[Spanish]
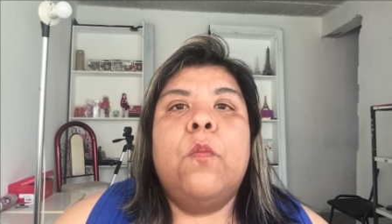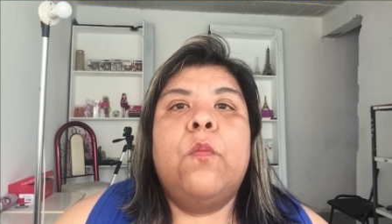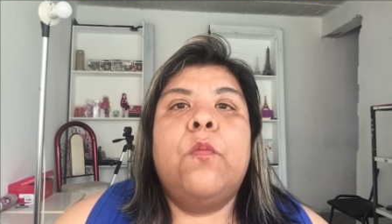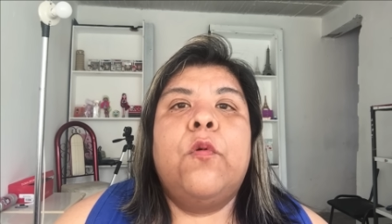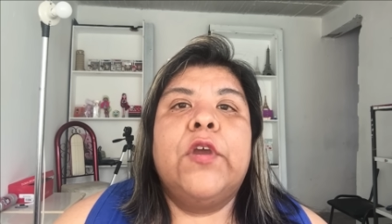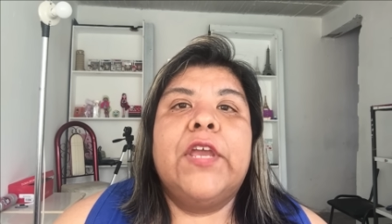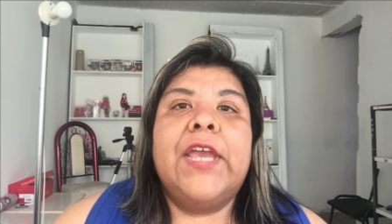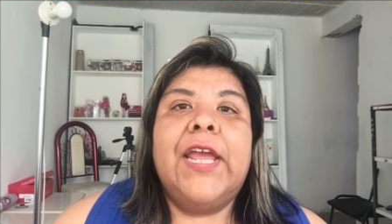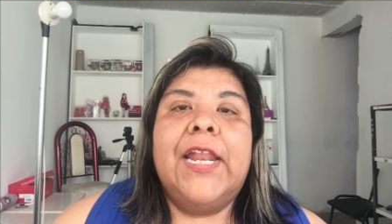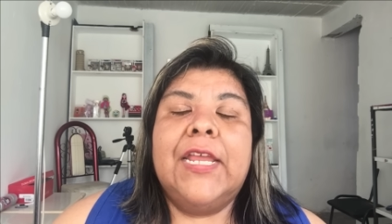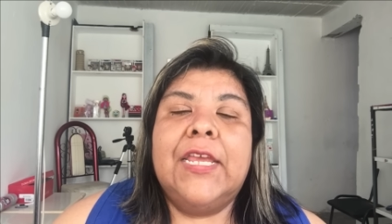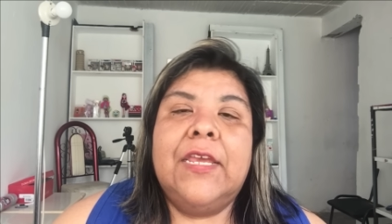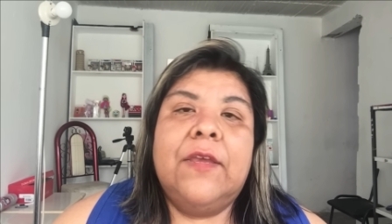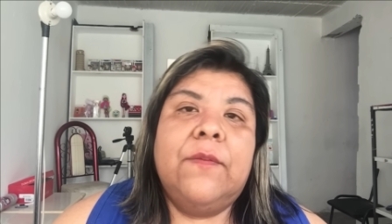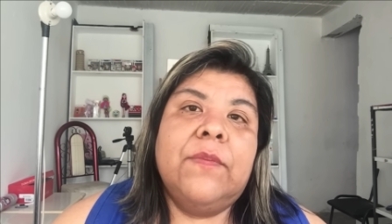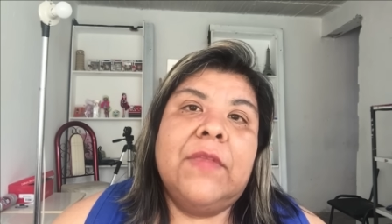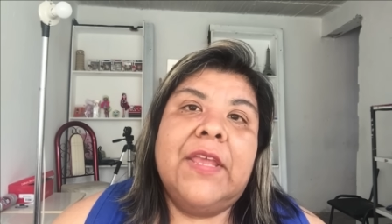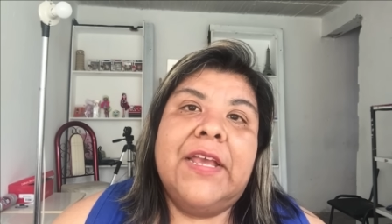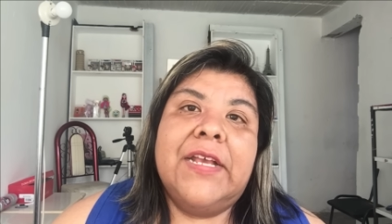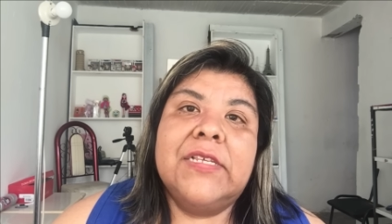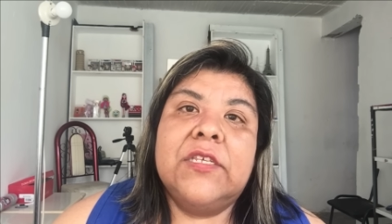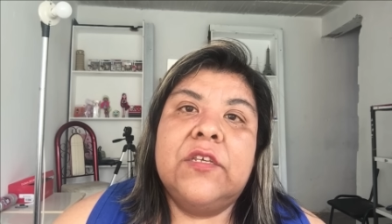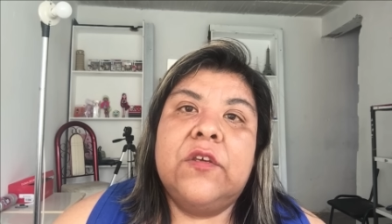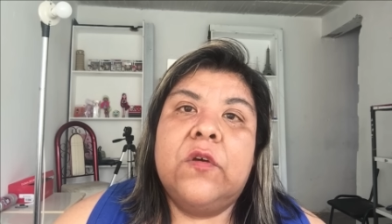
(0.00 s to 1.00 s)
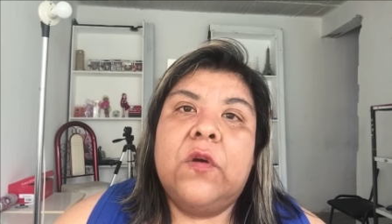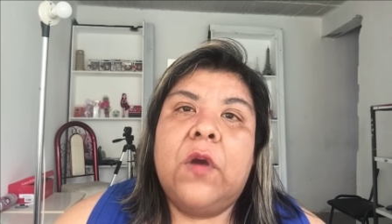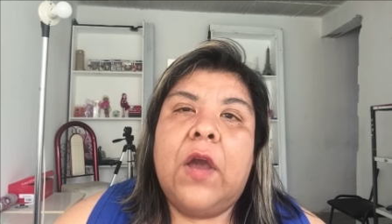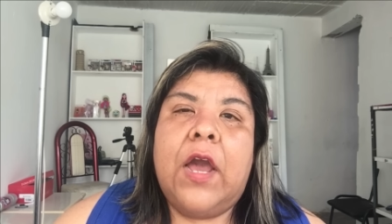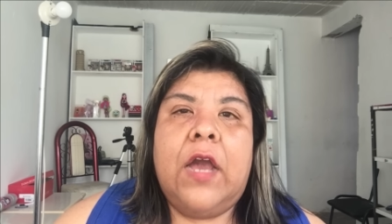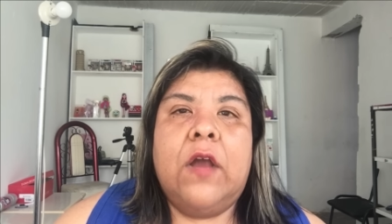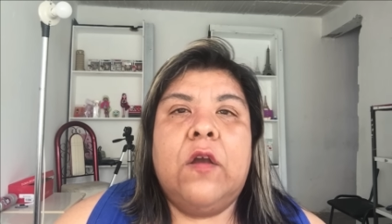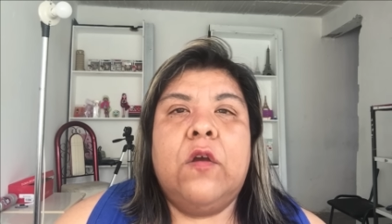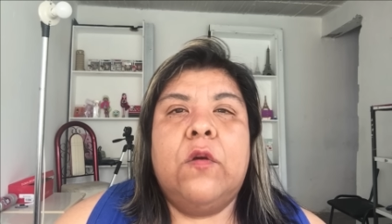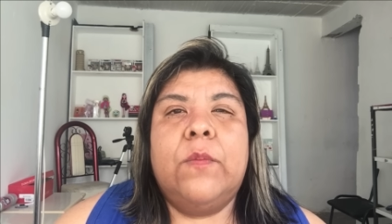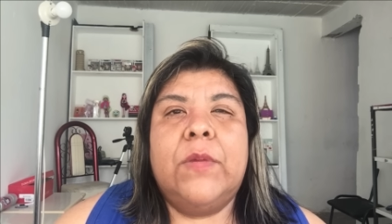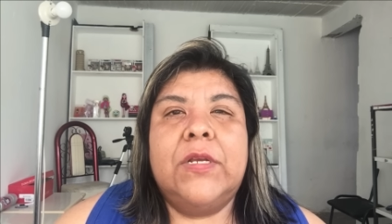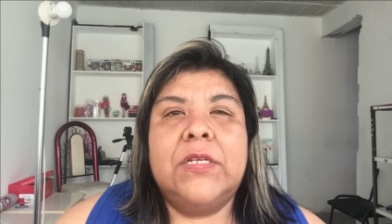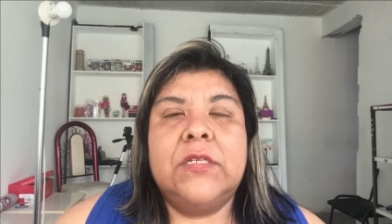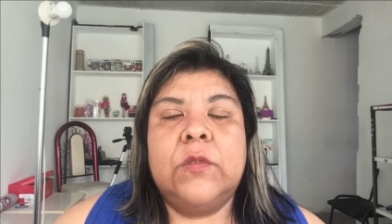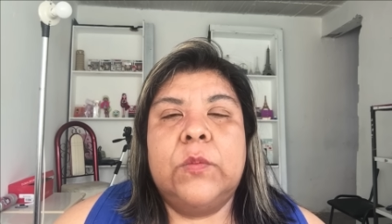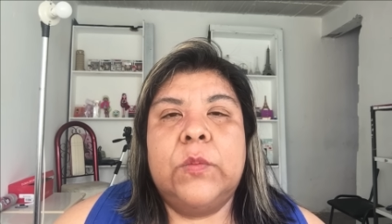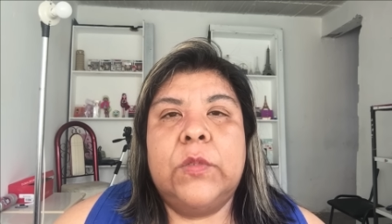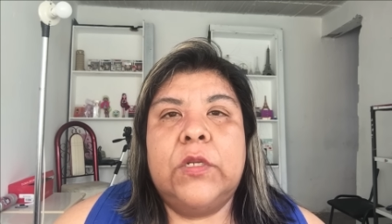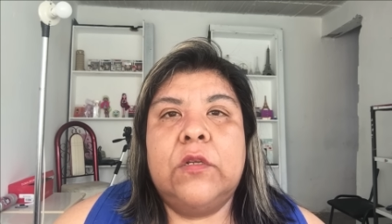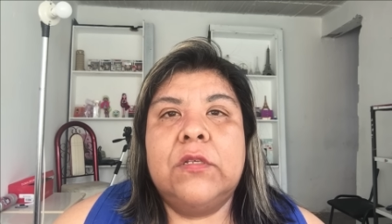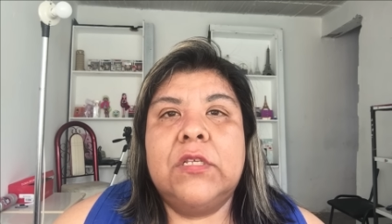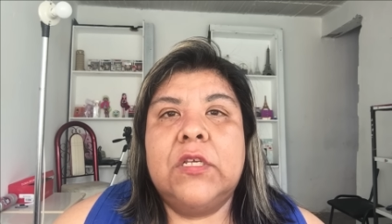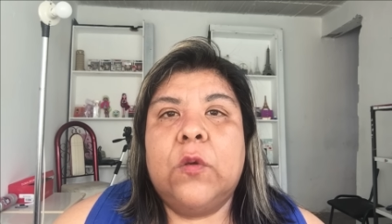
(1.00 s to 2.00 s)
Voy al gimnasio, hago más o
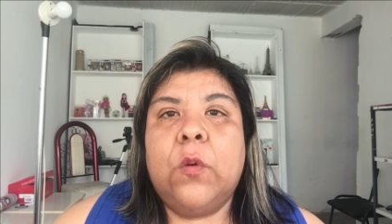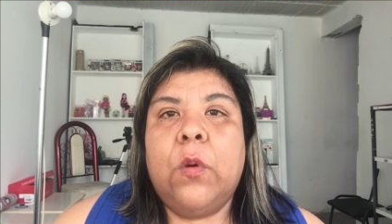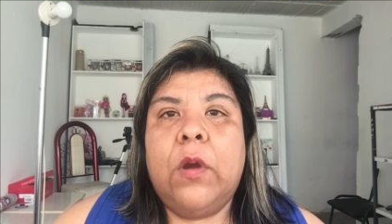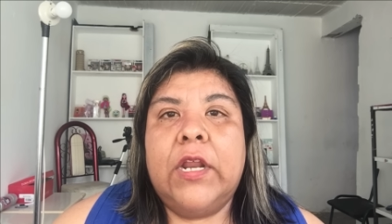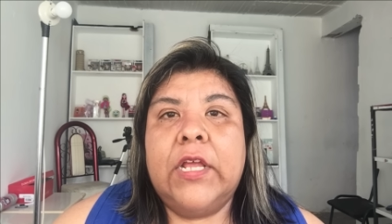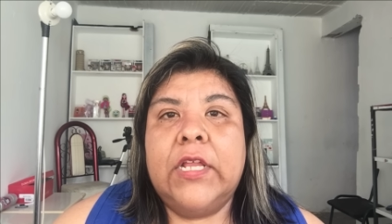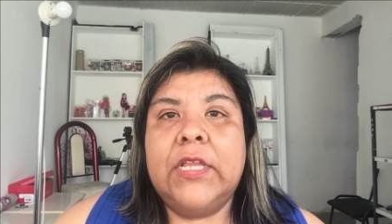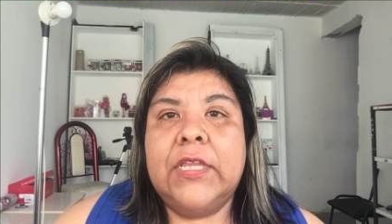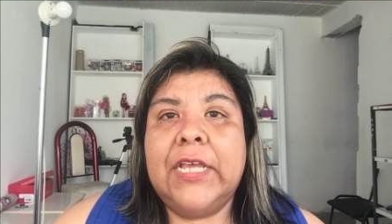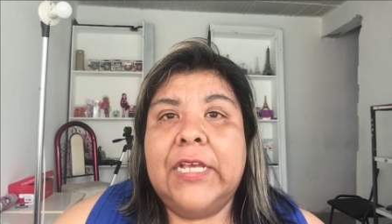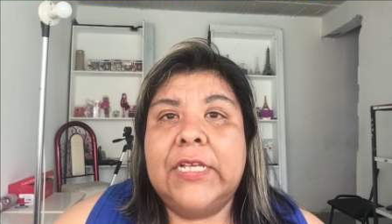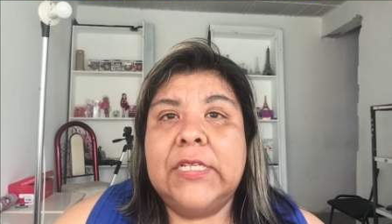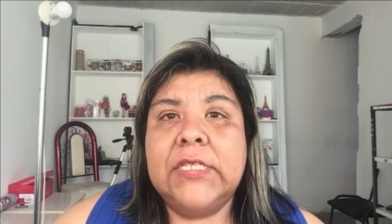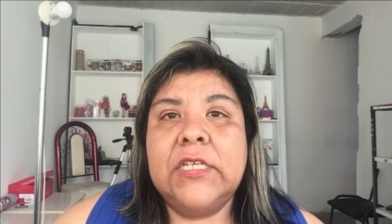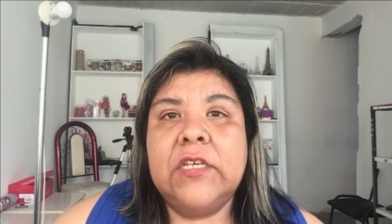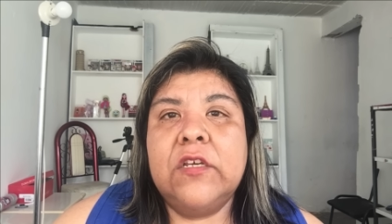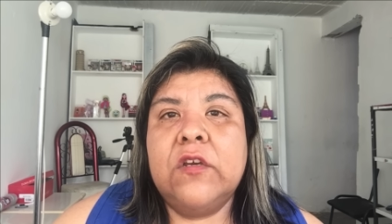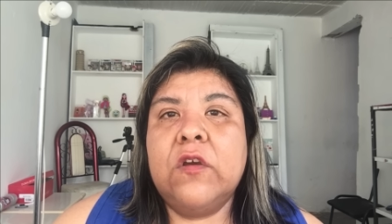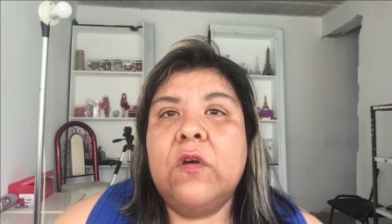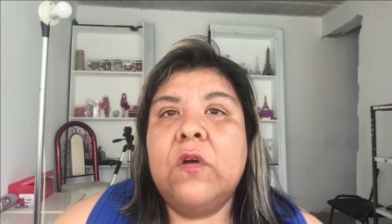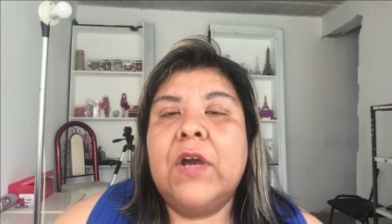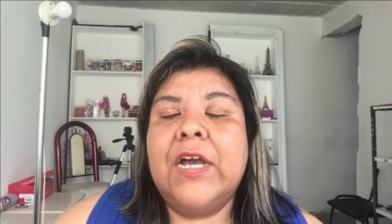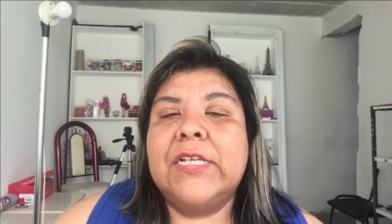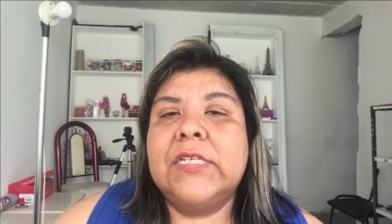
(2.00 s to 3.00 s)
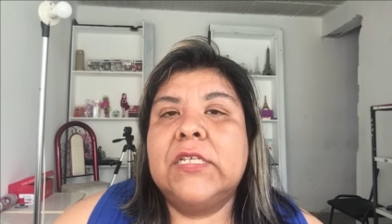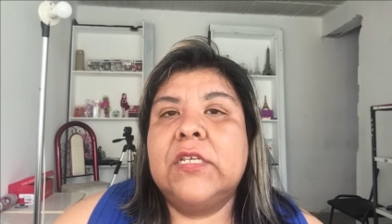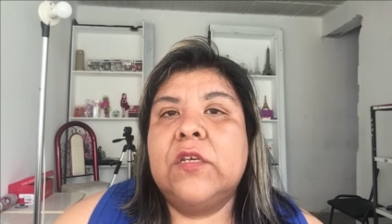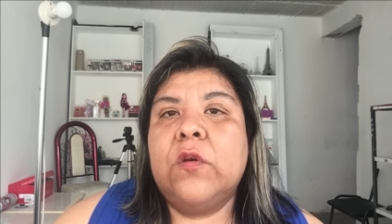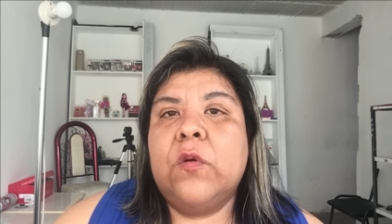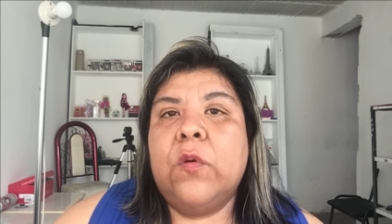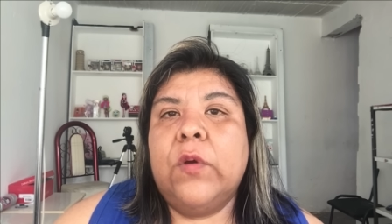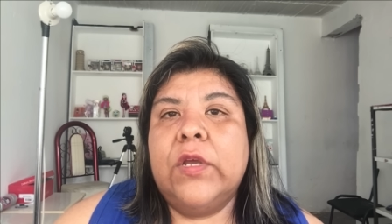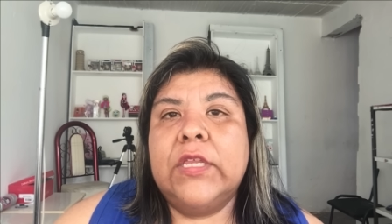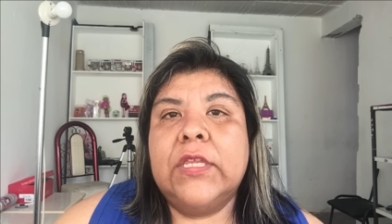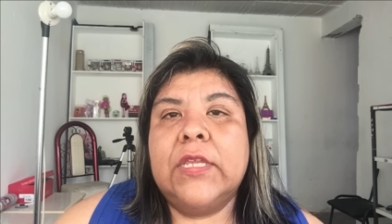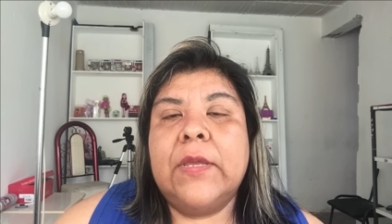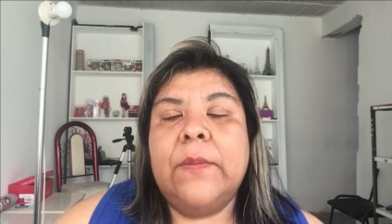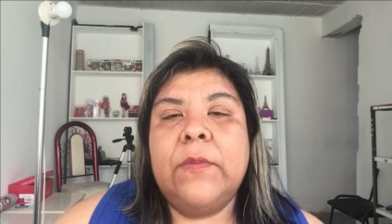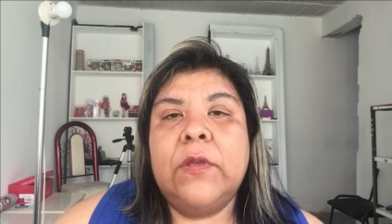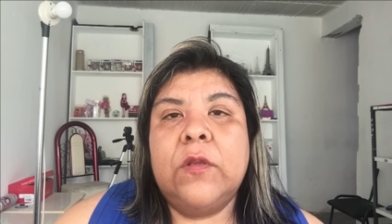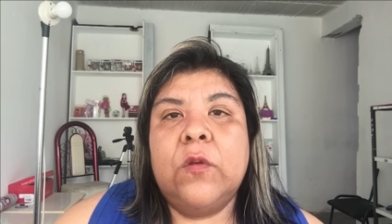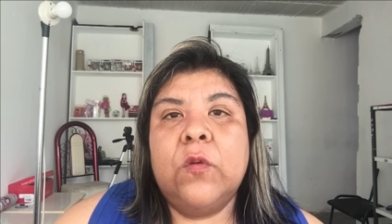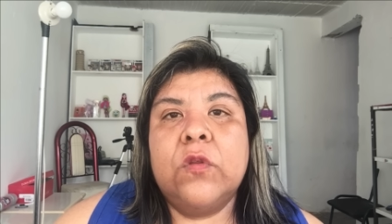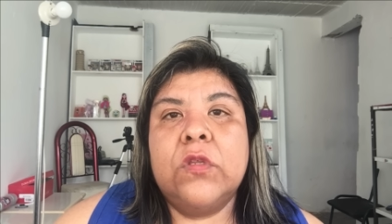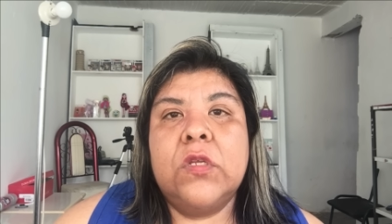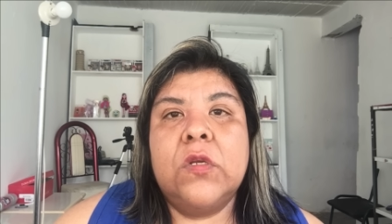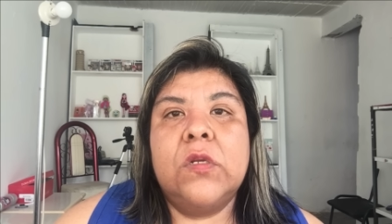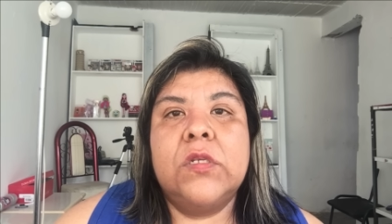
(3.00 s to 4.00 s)
menos de 45 a 50
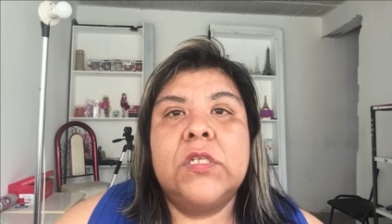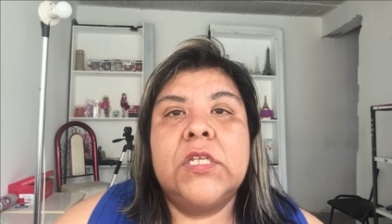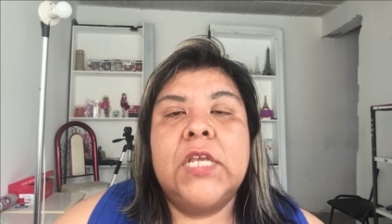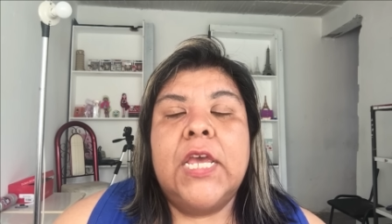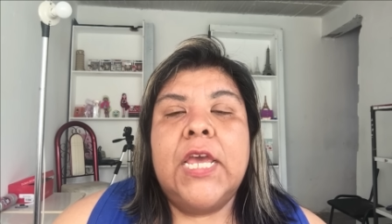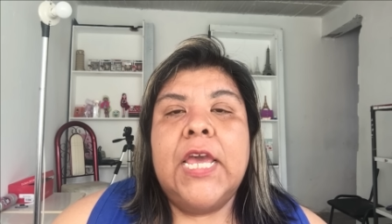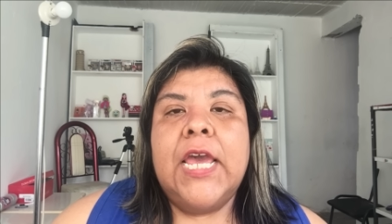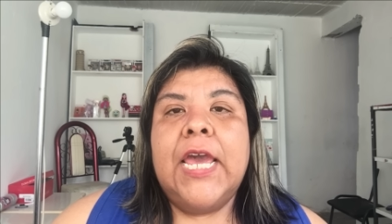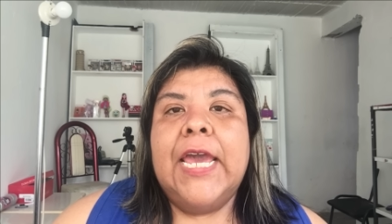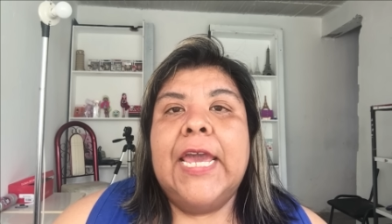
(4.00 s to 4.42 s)
minutos